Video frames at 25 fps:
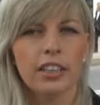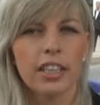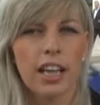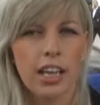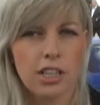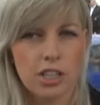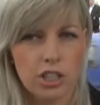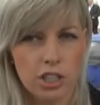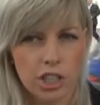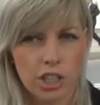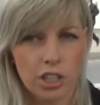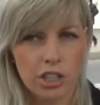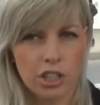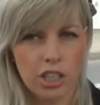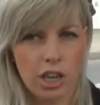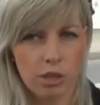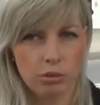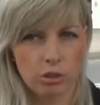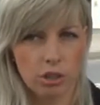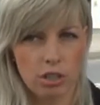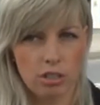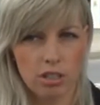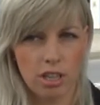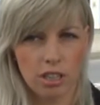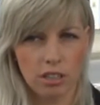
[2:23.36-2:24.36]
Na szczęście
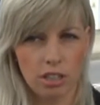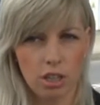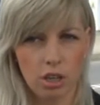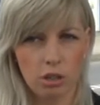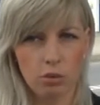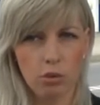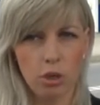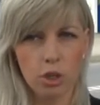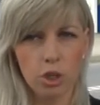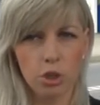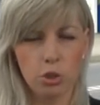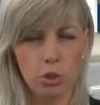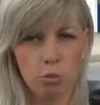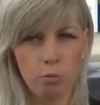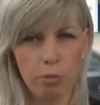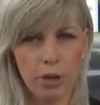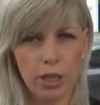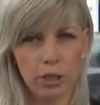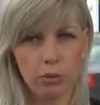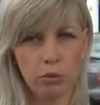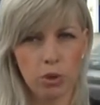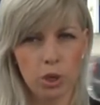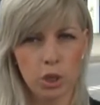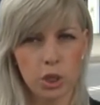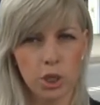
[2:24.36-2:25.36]
Autosan nie ogłosił
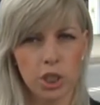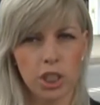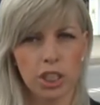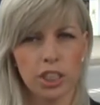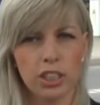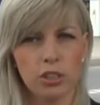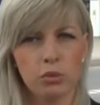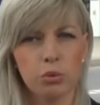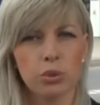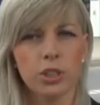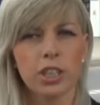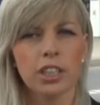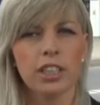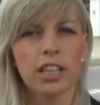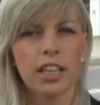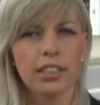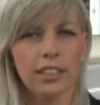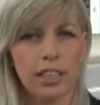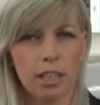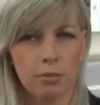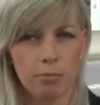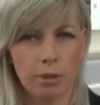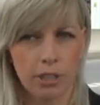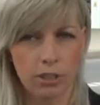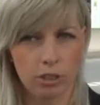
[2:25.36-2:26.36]
upadłości i ludzie
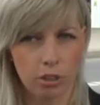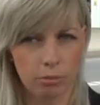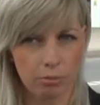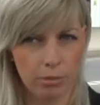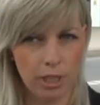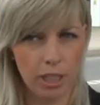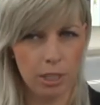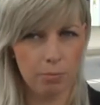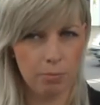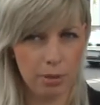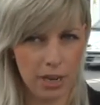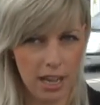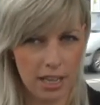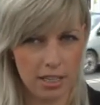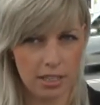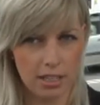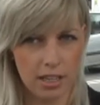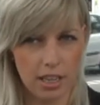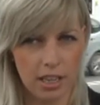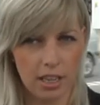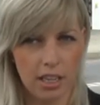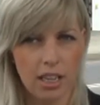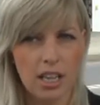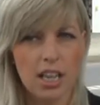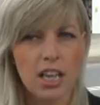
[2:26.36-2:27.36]
nadal będą mieli pracę.